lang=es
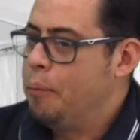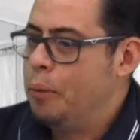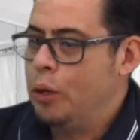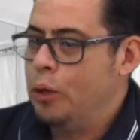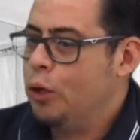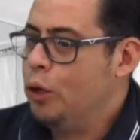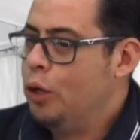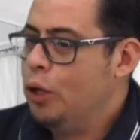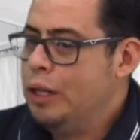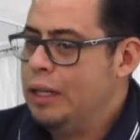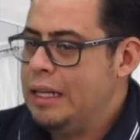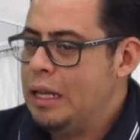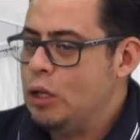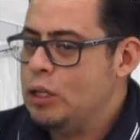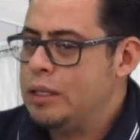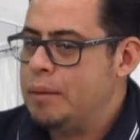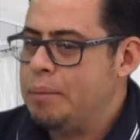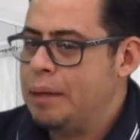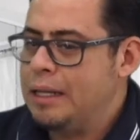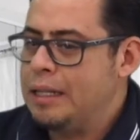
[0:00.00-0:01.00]
Bueno, creo que hoy en día
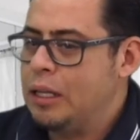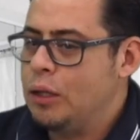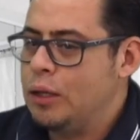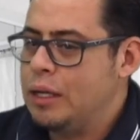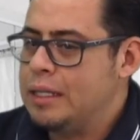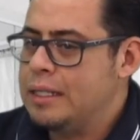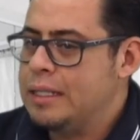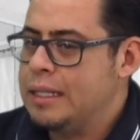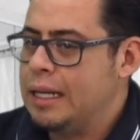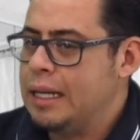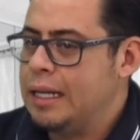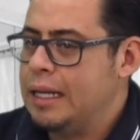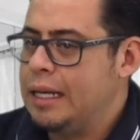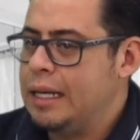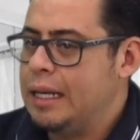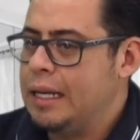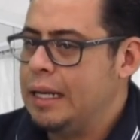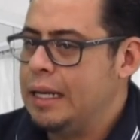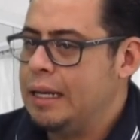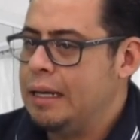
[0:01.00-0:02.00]
los emprendedores
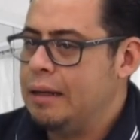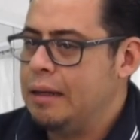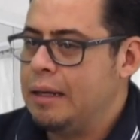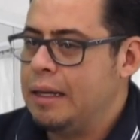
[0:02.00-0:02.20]
eh,